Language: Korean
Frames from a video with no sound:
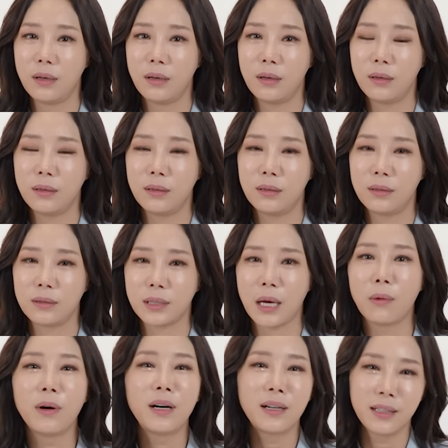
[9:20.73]
어,
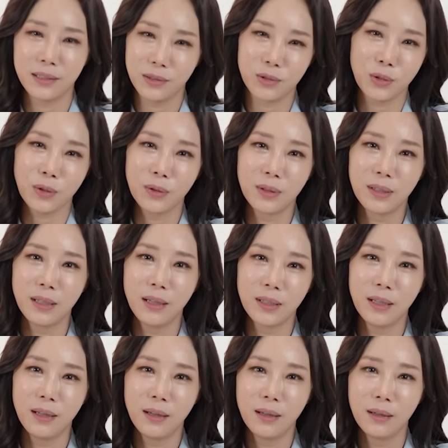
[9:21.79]
당황했죠.
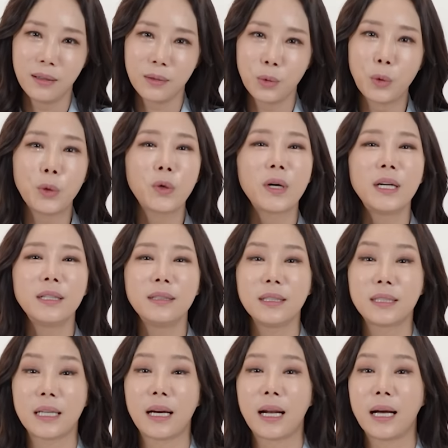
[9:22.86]
노력하는데
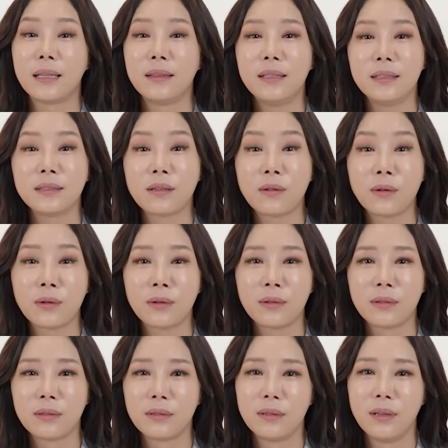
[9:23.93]
잘 안
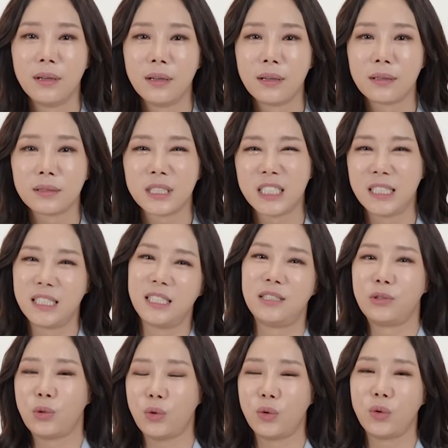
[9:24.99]
돼서
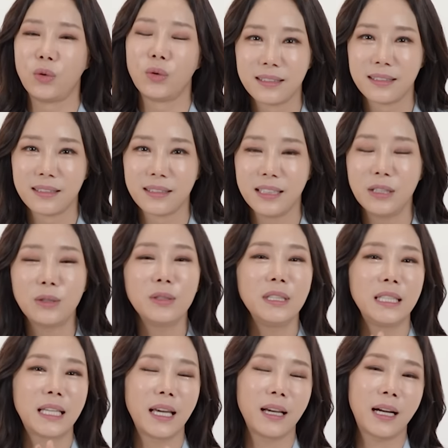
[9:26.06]
지치죠. 이런
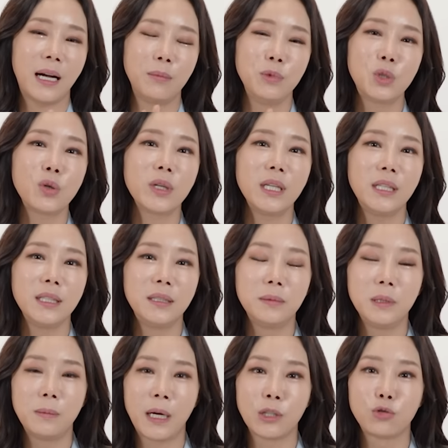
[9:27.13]
이렇게 감정의
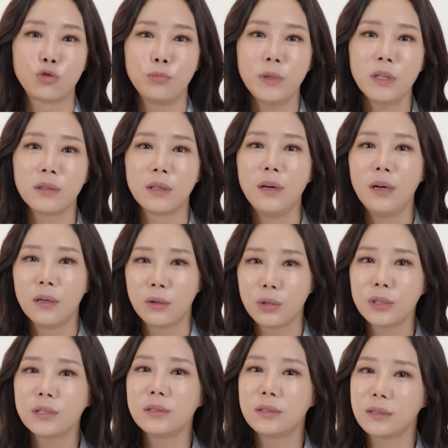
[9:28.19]
리듬을 맞추면
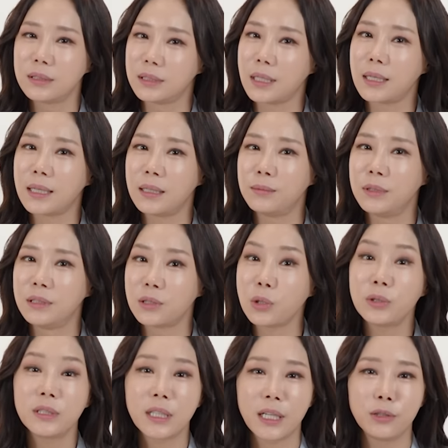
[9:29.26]
훨씬 더 그 사람을
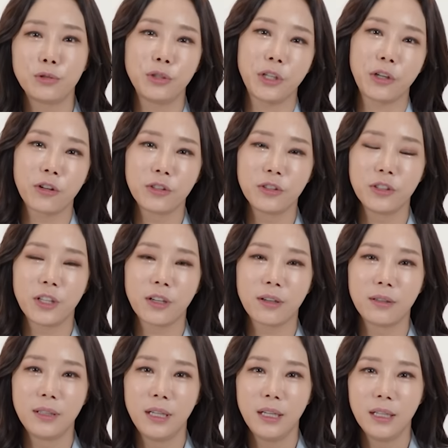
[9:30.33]
설득할 수 있거든요.
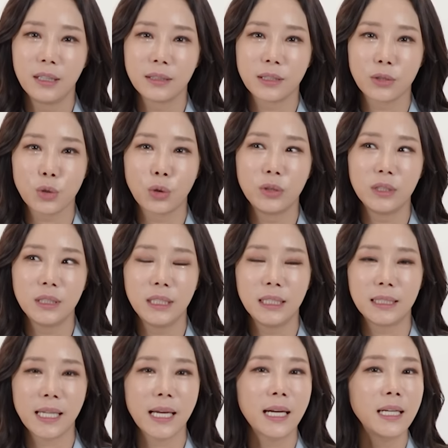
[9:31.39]
그래서 저는 이
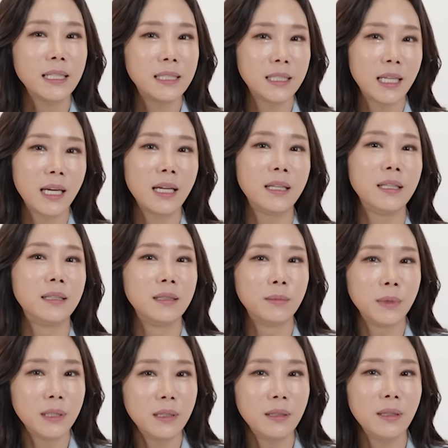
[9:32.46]
세 가지의
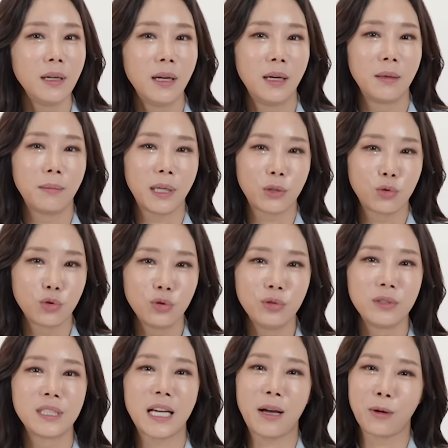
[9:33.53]
리듬을
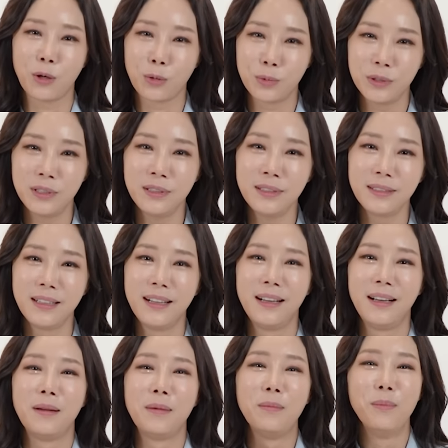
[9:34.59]
맞추는 작업을
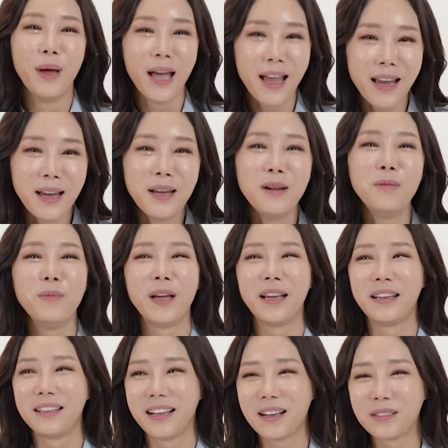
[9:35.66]

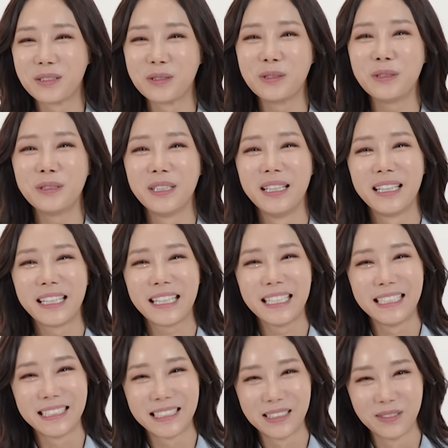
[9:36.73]
매일매일 하고
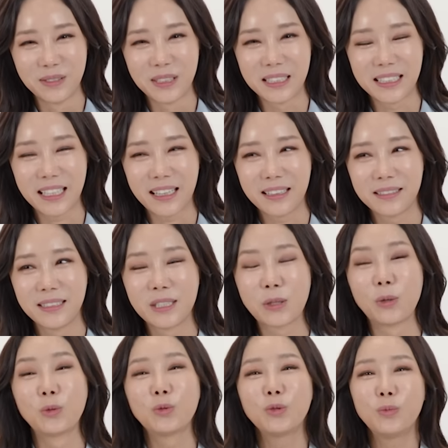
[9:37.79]
있습니다. 근데
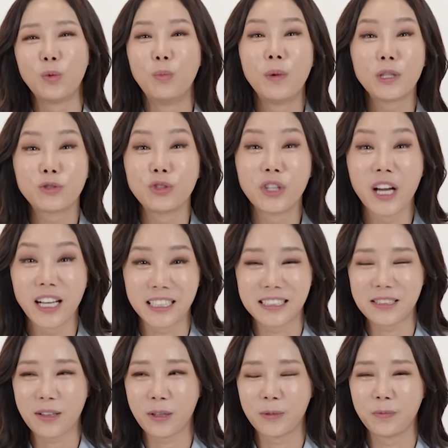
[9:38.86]
저도 못 맞출 때가
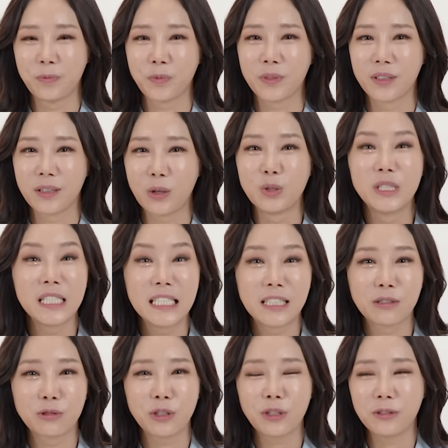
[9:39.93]
있어요.
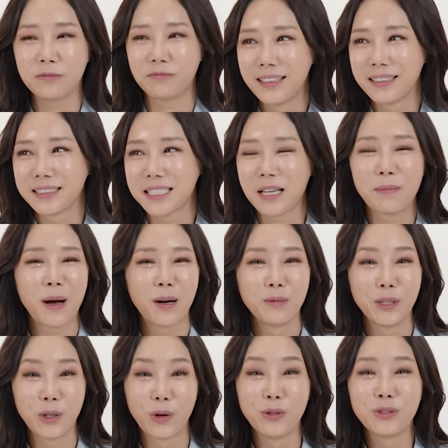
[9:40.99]
언제냐고요? 제
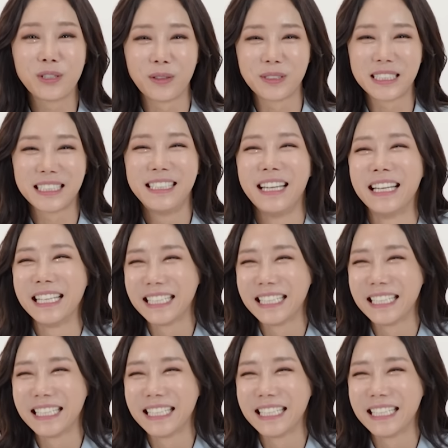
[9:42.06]
마음에 여유가 없을 때.